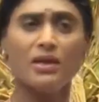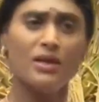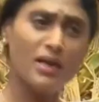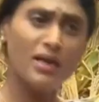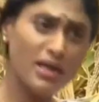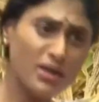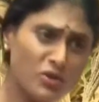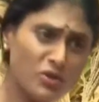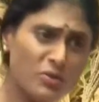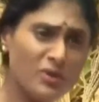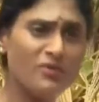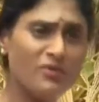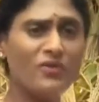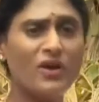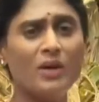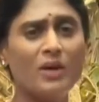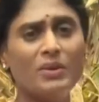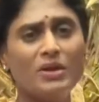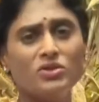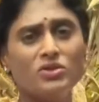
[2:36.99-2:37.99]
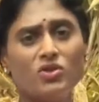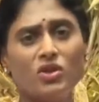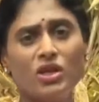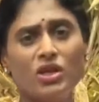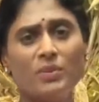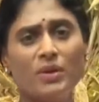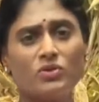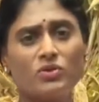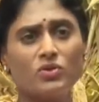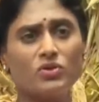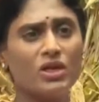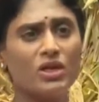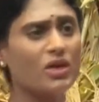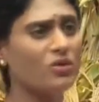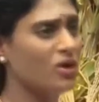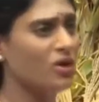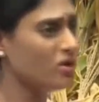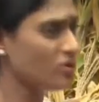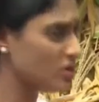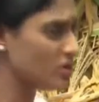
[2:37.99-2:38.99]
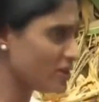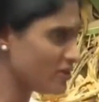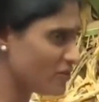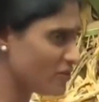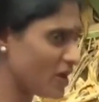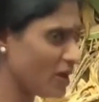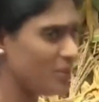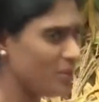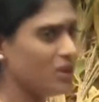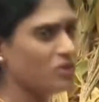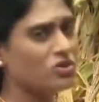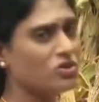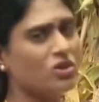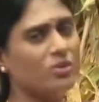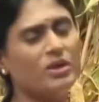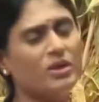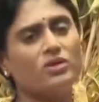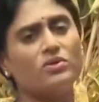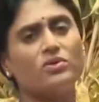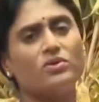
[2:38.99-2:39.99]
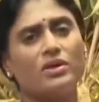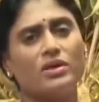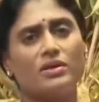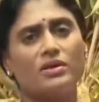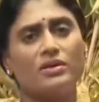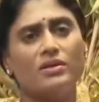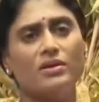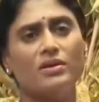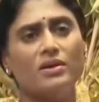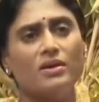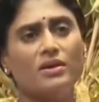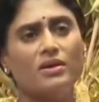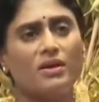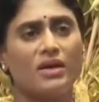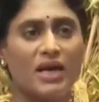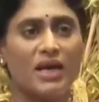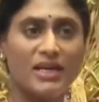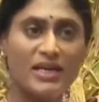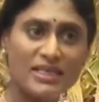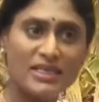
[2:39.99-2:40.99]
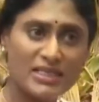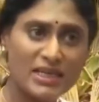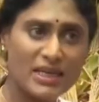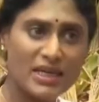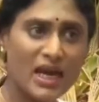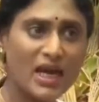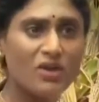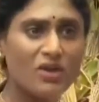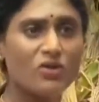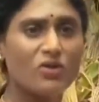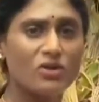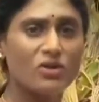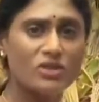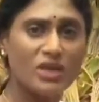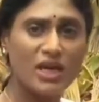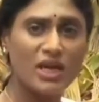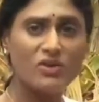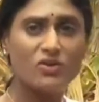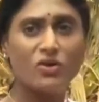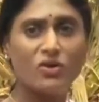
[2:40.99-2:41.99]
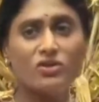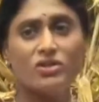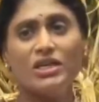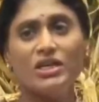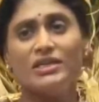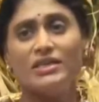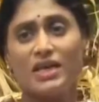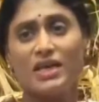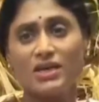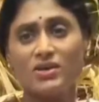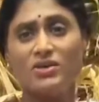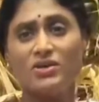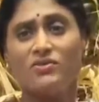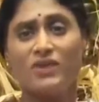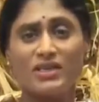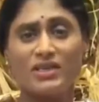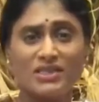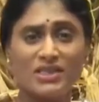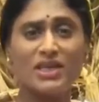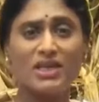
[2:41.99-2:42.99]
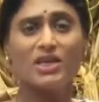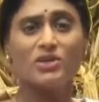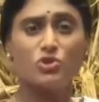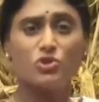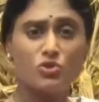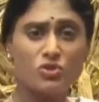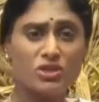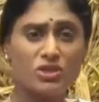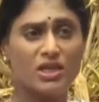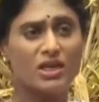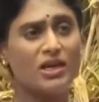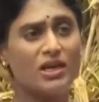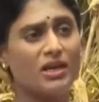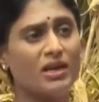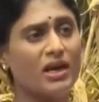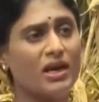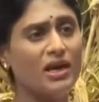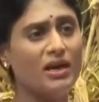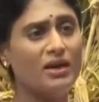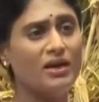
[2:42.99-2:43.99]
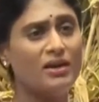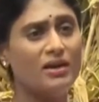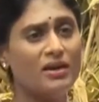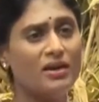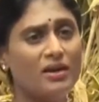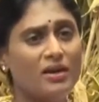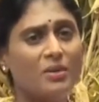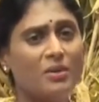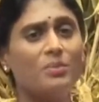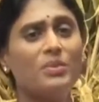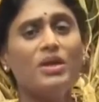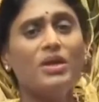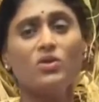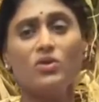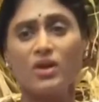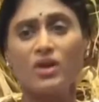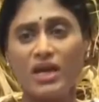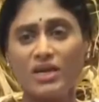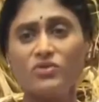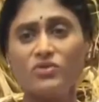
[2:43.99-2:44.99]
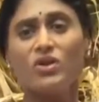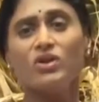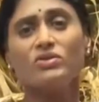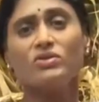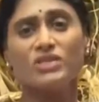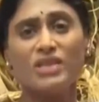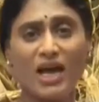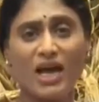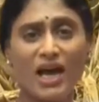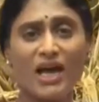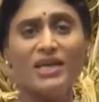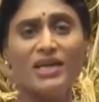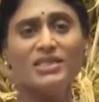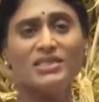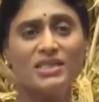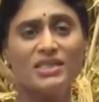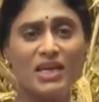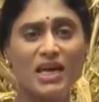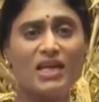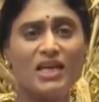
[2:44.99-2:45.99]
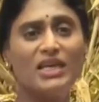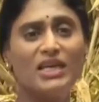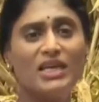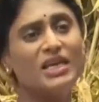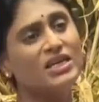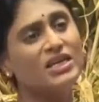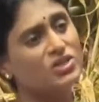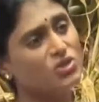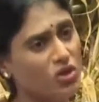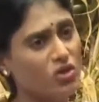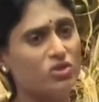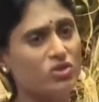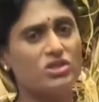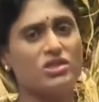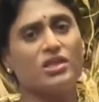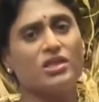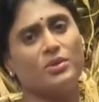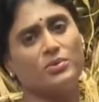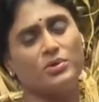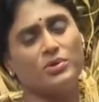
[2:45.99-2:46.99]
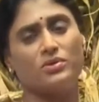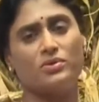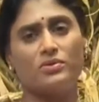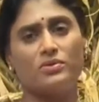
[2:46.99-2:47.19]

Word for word: లేదు మీ ఫామ్ హౌస్లోనే బతుకుతారు అనుకుంటే ఫామ్ హౌస్లో పెట్టుకోండి కనీసం నాలుగు రోజులు ఐదు రోజులు ఈ ట్రక్కును వరుసగా చూస్తేనన్నా మీకు రైతులకు సహాయం చేయాలి అన్న సోయి వస్తుందేమో